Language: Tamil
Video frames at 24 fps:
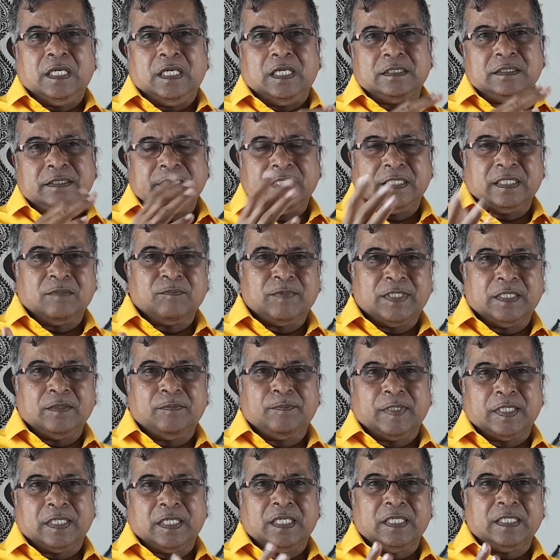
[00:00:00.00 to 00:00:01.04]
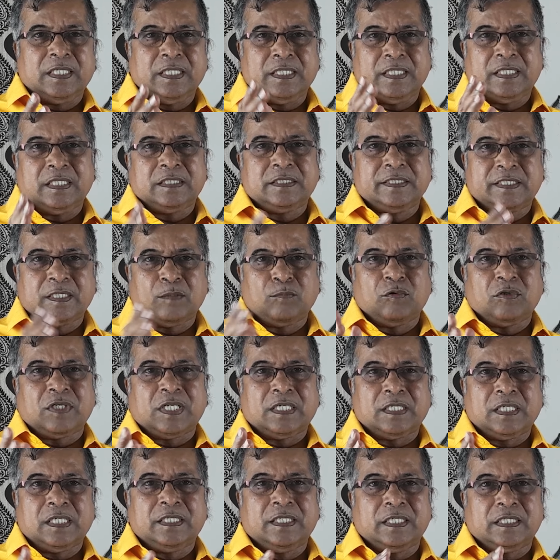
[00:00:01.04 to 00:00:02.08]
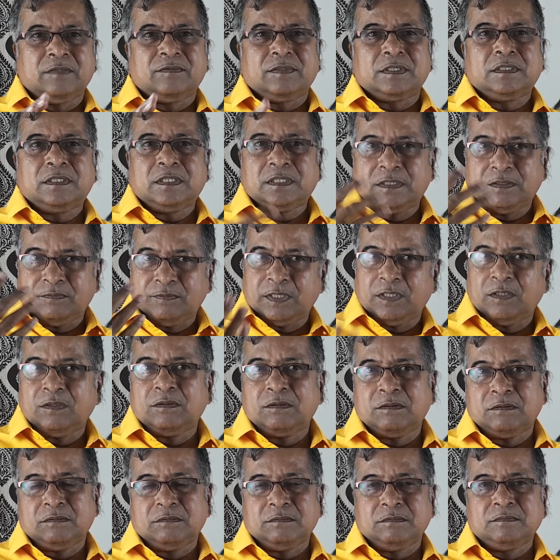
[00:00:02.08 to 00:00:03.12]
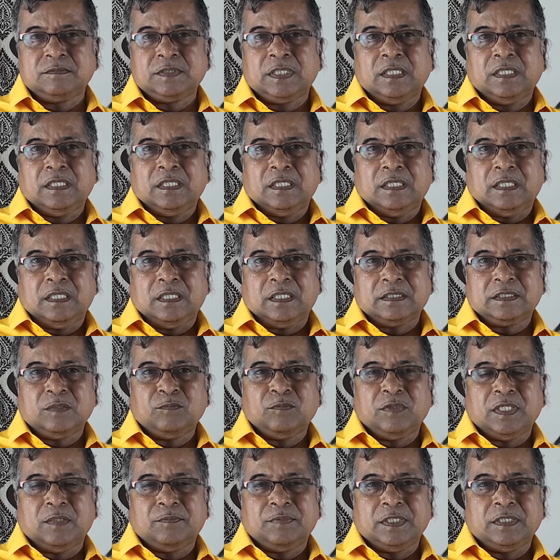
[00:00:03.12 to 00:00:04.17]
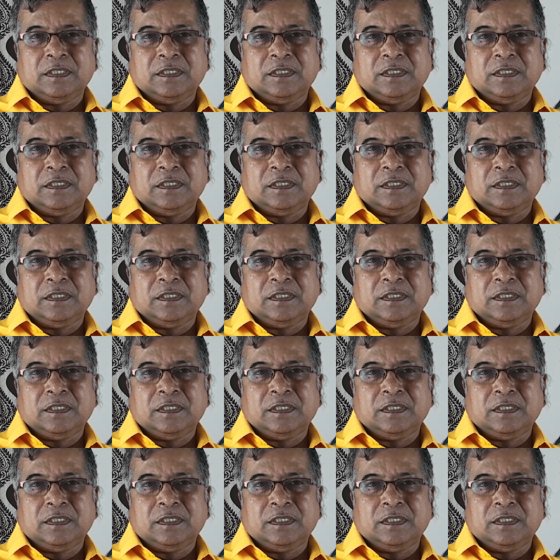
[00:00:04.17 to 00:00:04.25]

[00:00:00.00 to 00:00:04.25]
அது என்ன மாதிரி பண்ணாங்க என்ன திட்டம் போட்டாங்கங்கிறது வந்து இவங்களும் அதிமுக